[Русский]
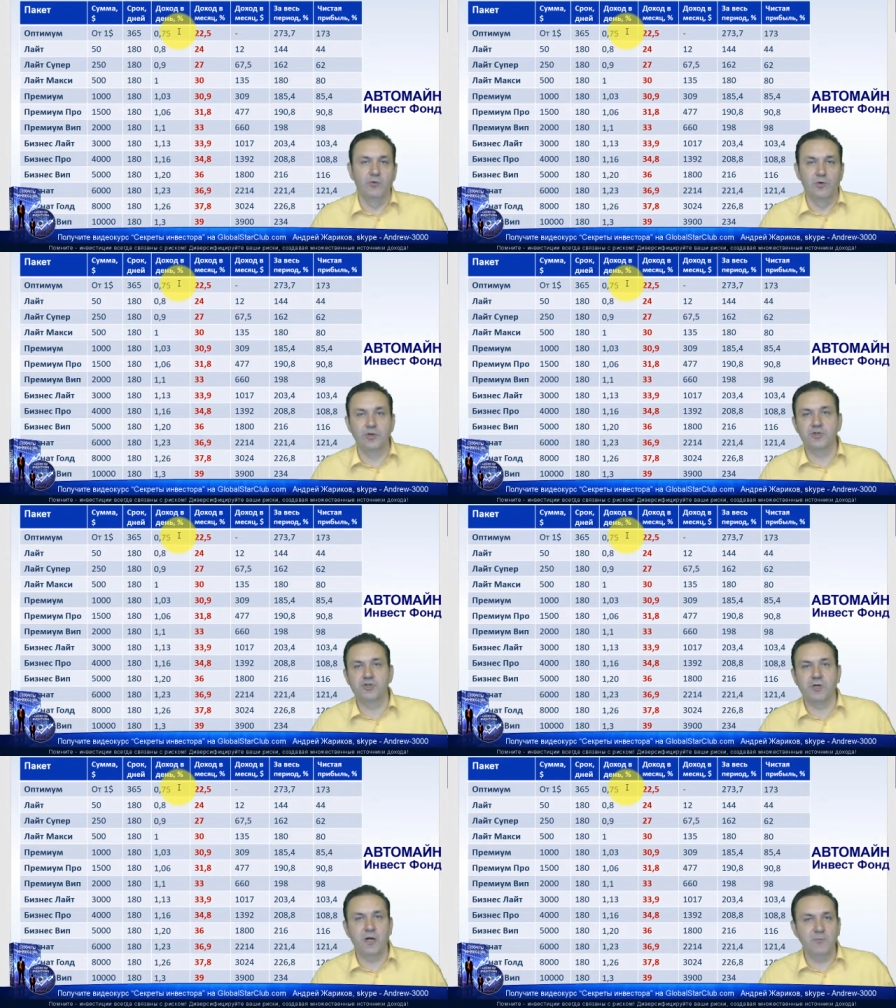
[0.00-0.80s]
ну это
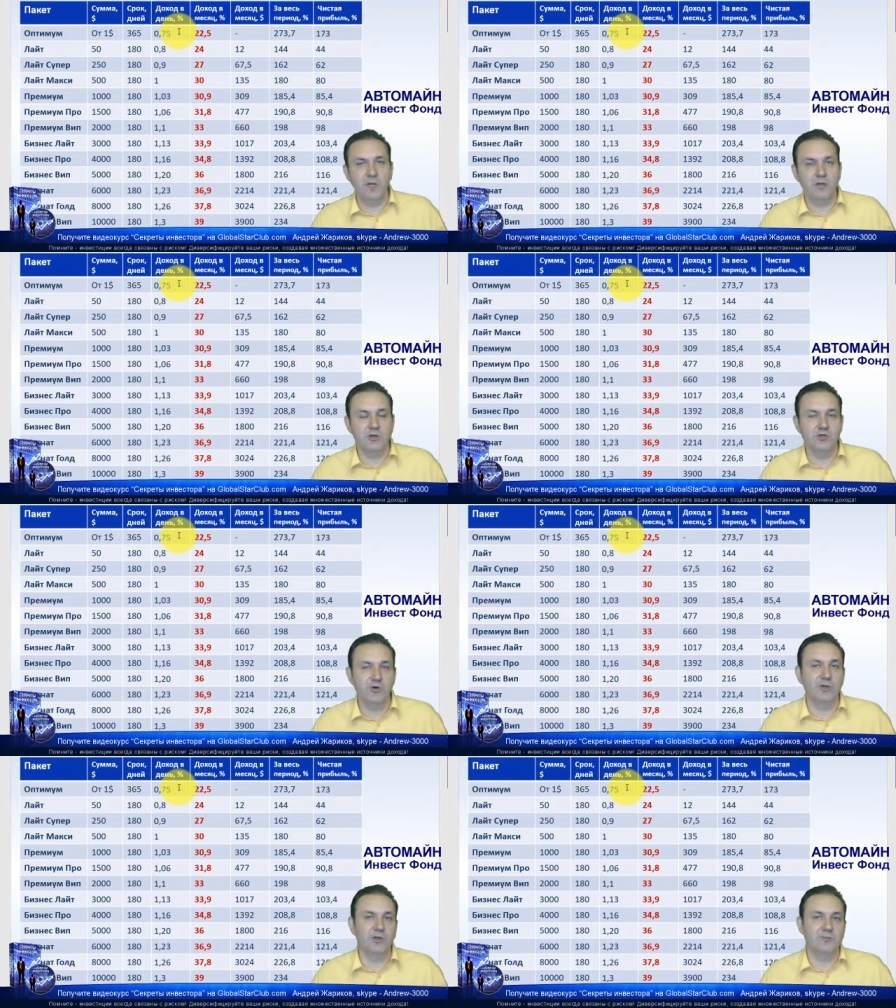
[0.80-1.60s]
же копейки,
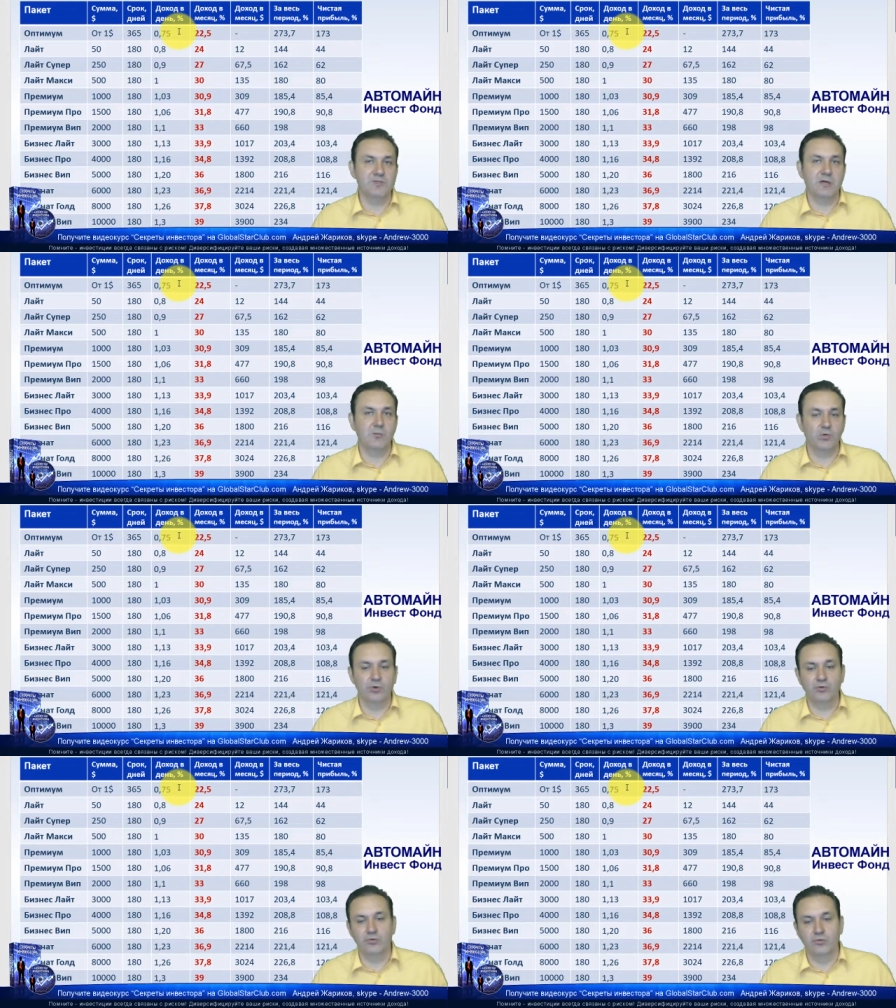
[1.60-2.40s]
что я там
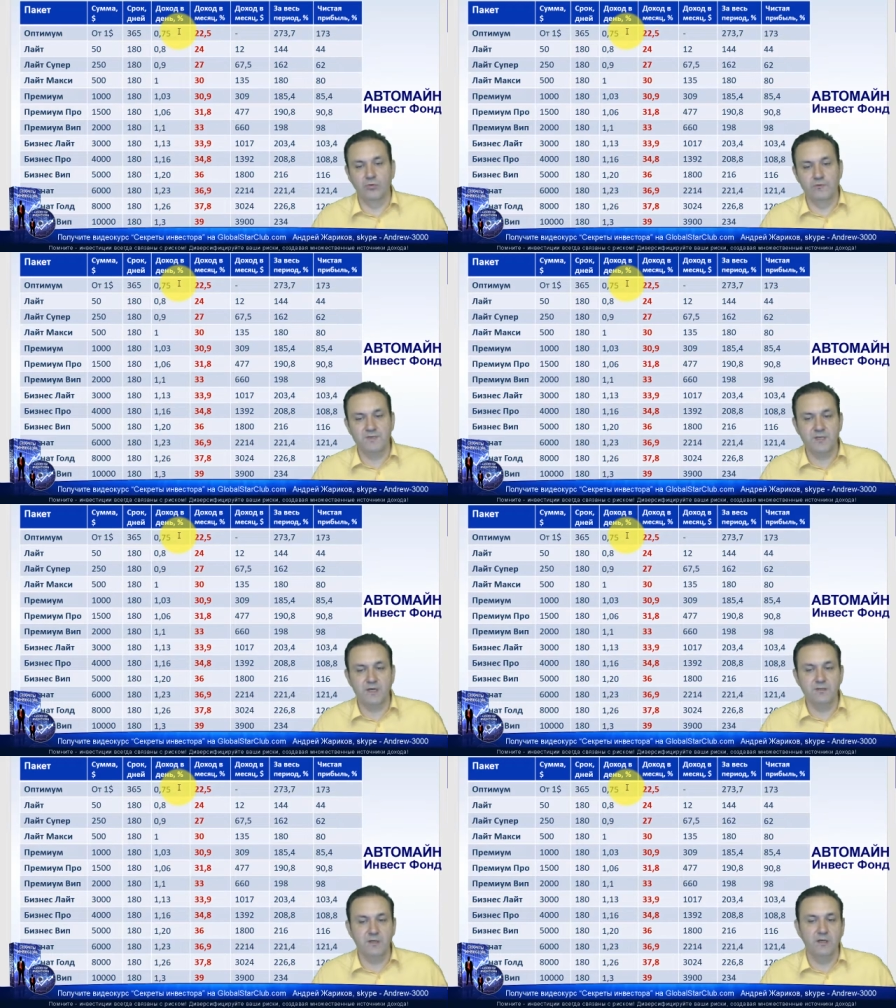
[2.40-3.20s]
заработаю, но вы
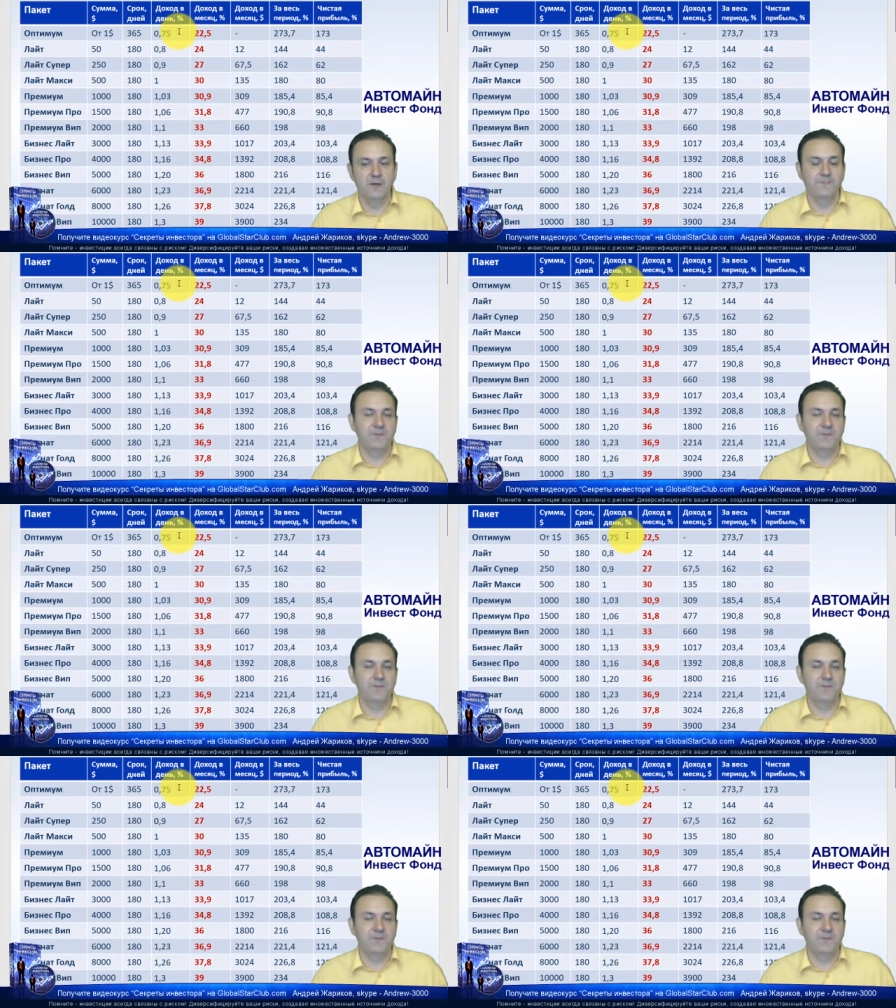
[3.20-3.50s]
знаете,